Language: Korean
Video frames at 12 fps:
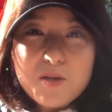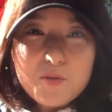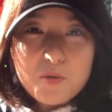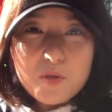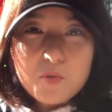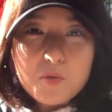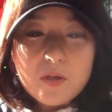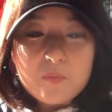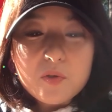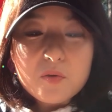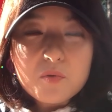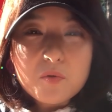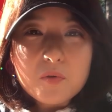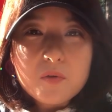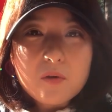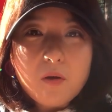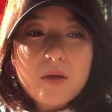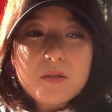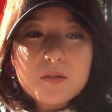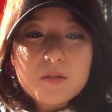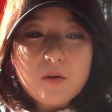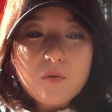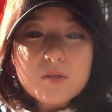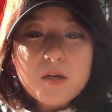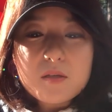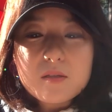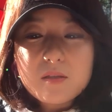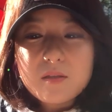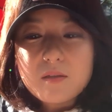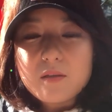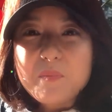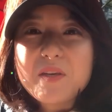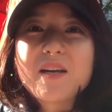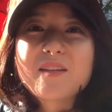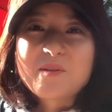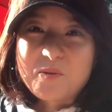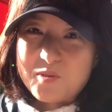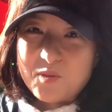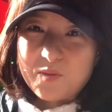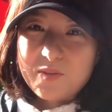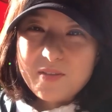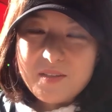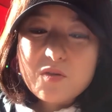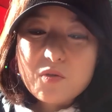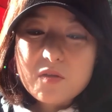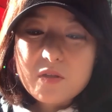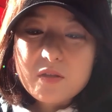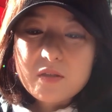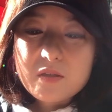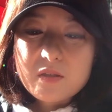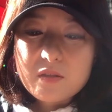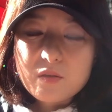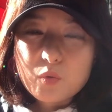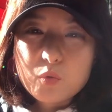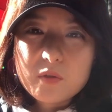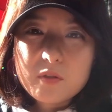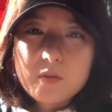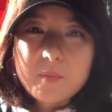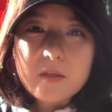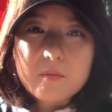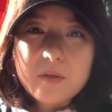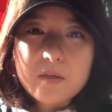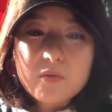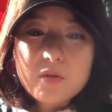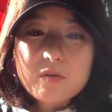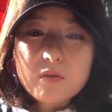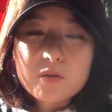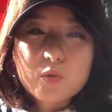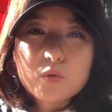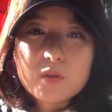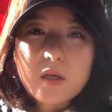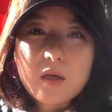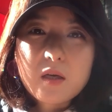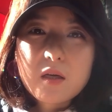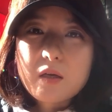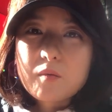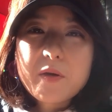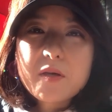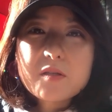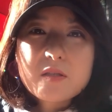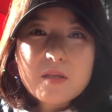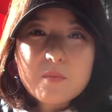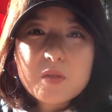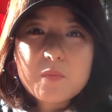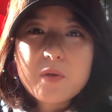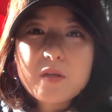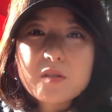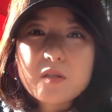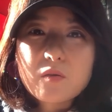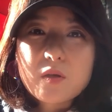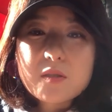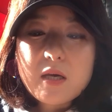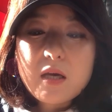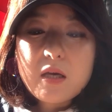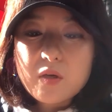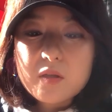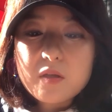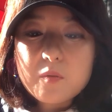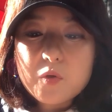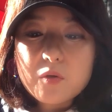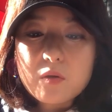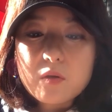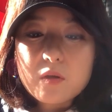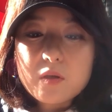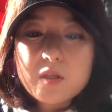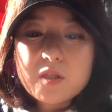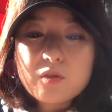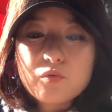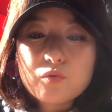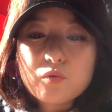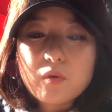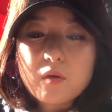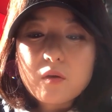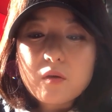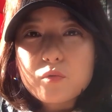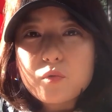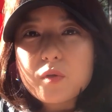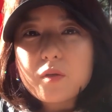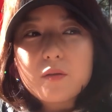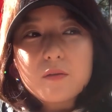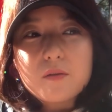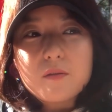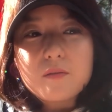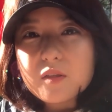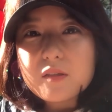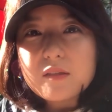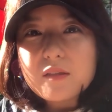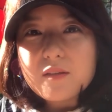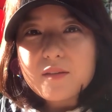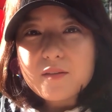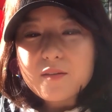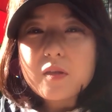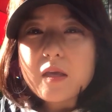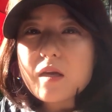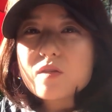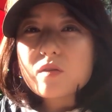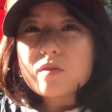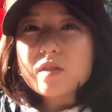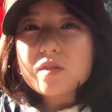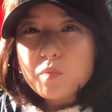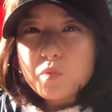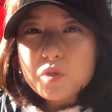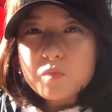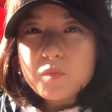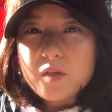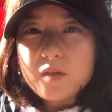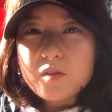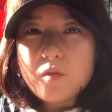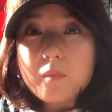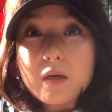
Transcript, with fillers: 영상으로 기록을 남기고 엄마는 그 영상을 대피라는 거죠. 받아 적은 그 노트를 마, 련해서그 노트가 10페이지, 30페이지 이렇게 쌓여 간다면 이 친구도 어, 이거 되게 뿌듯하네? 이번에 내가 직접 써보고 싶네?